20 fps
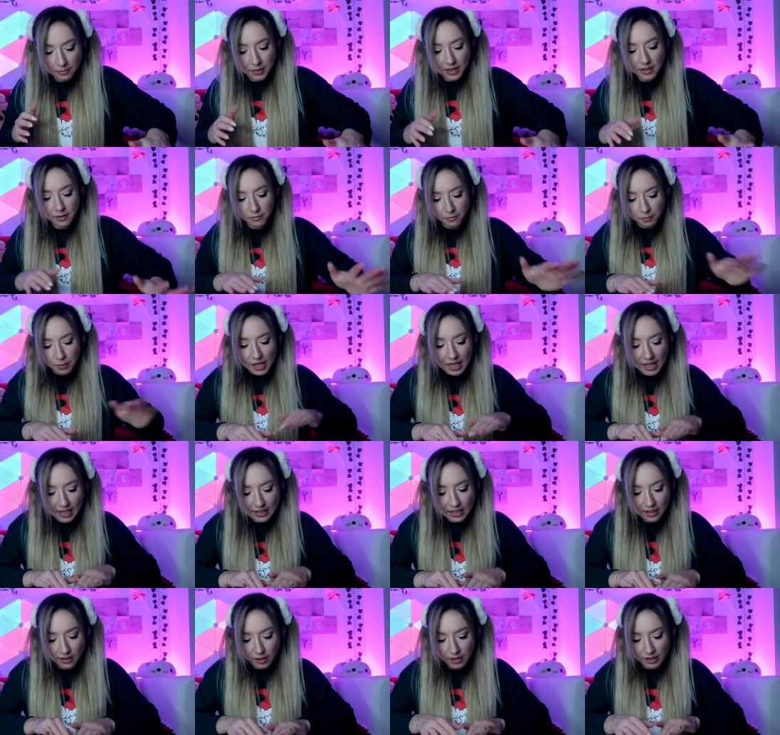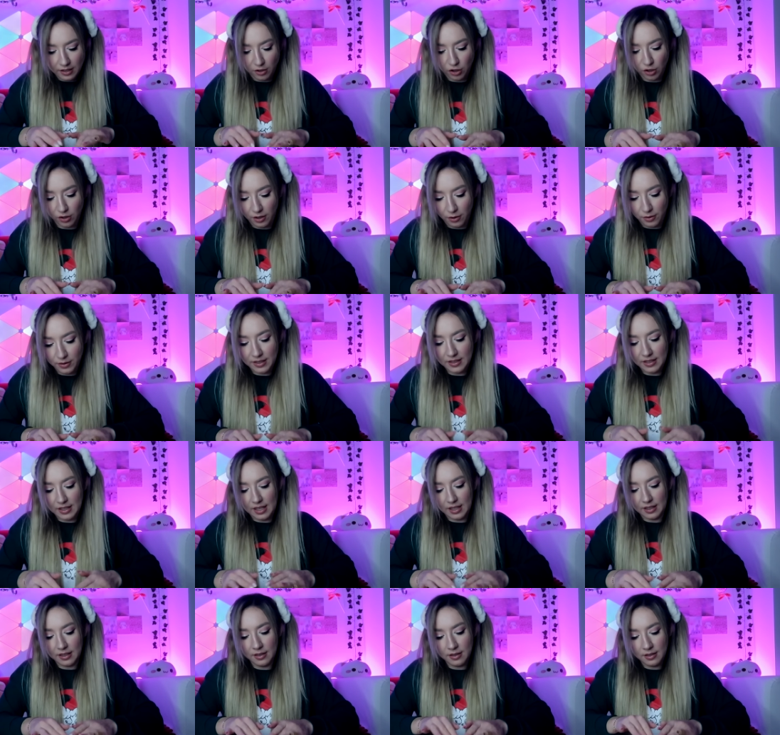Ein bisschen platter sollte es schon aussehen.